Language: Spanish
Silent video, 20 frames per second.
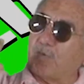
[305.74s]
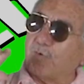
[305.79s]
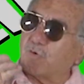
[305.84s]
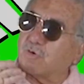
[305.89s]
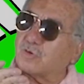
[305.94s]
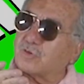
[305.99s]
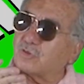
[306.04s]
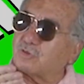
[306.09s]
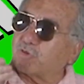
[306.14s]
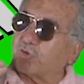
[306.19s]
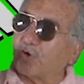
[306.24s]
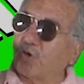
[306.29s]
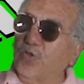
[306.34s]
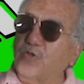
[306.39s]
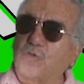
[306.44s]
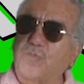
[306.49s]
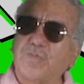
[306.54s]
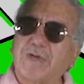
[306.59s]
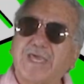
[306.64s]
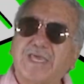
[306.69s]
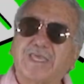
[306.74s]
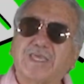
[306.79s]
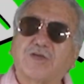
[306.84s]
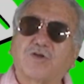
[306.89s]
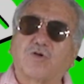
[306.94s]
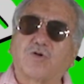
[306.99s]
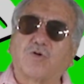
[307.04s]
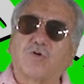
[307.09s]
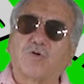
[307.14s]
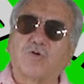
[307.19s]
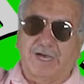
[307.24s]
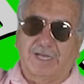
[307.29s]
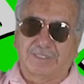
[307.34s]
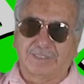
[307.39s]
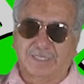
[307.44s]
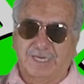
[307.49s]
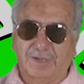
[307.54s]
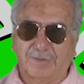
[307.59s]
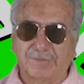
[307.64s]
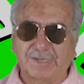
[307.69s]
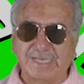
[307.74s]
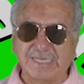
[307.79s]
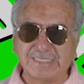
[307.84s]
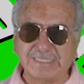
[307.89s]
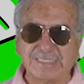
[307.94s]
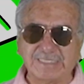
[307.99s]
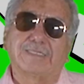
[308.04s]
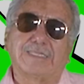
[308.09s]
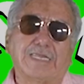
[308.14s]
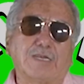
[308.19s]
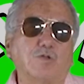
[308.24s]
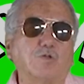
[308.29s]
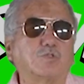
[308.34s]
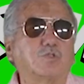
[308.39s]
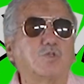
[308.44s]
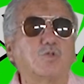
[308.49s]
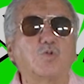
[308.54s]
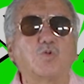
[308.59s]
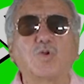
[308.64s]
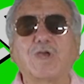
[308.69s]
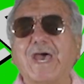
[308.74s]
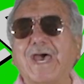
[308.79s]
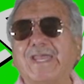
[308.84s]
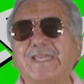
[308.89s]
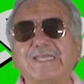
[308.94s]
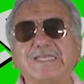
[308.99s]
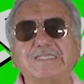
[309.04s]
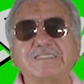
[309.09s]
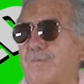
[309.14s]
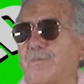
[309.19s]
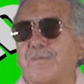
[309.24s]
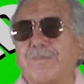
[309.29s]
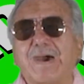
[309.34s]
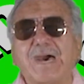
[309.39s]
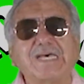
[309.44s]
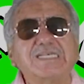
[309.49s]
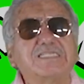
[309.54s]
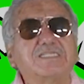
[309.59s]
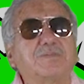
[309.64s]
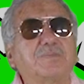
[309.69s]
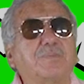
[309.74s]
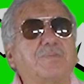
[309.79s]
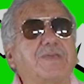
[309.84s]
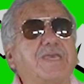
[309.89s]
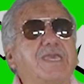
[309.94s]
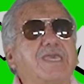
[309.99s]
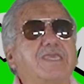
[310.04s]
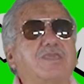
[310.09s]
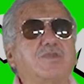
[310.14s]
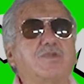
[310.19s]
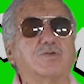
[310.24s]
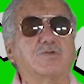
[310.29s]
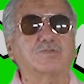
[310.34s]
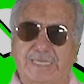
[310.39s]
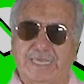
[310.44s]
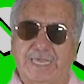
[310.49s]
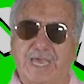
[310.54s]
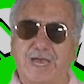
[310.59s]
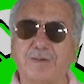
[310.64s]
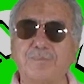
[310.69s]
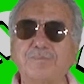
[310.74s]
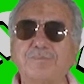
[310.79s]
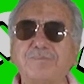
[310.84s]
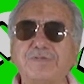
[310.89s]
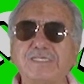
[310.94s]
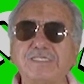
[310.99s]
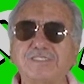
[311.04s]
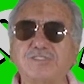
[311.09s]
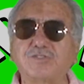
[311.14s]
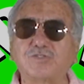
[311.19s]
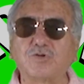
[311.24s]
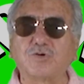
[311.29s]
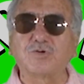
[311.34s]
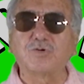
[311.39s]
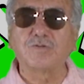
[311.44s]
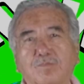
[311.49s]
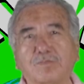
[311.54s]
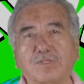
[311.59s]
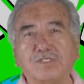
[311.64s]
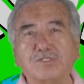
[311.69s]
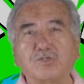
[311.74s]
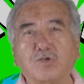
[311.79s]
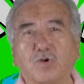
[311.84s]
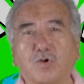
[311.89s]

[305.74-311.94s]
por todo México a través de los lugares más bellos que han visto mis